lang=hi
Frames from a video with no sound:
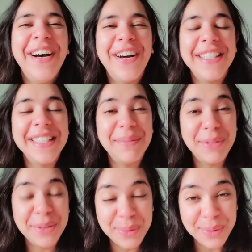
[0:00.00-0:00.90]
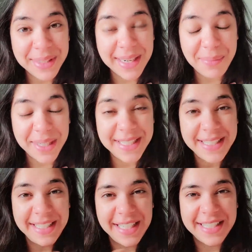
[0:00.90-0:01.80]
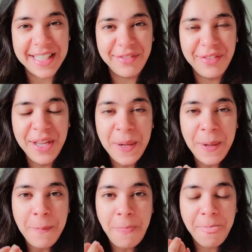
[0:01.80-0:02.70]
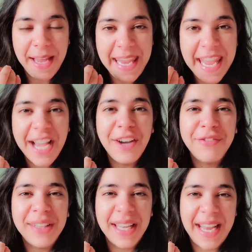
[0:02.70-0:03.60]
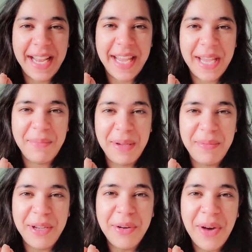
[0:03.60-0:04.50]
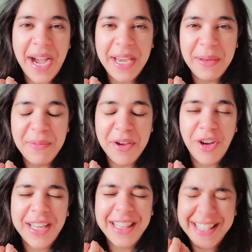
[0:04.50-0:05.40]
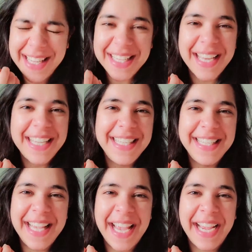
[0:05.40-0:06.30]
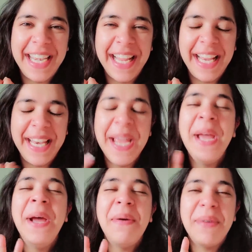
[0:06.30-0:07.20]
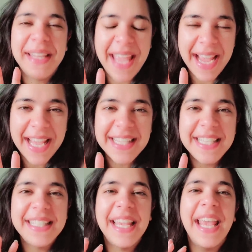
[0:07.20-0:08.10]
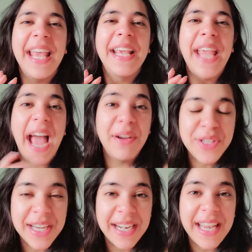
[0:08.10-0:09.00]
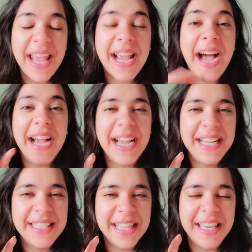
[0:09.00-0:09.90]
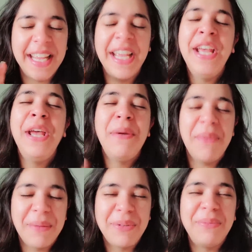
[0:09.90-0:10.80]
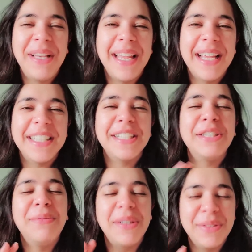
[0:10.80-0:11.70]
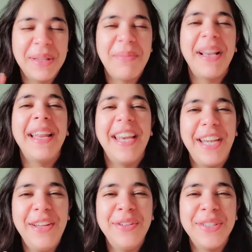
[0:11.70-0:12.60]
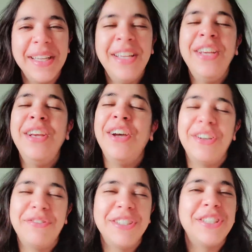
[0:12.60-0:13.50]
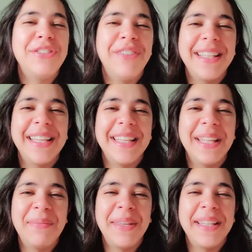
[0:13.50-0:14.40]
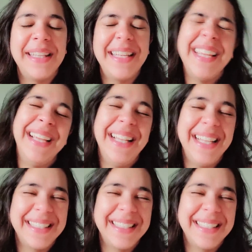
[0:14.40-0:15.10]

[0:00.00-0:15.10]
और जी अब जो दूसरा बड़ी चीज़ है सिर्फ एक हफ्ता रह गया है बेबी को आने में और इतनी सारी चीज़ें हैं करने के लिए बट क्या क्या चीज़ें हैं क्या कुछ करना है कहाँ कहाँ जाना है मैं आपको भी लेके चलती हूँ बट उससे पहले रेडी हो जाए और फिर शुरुआत करते हैं अपने दिन की लेट्स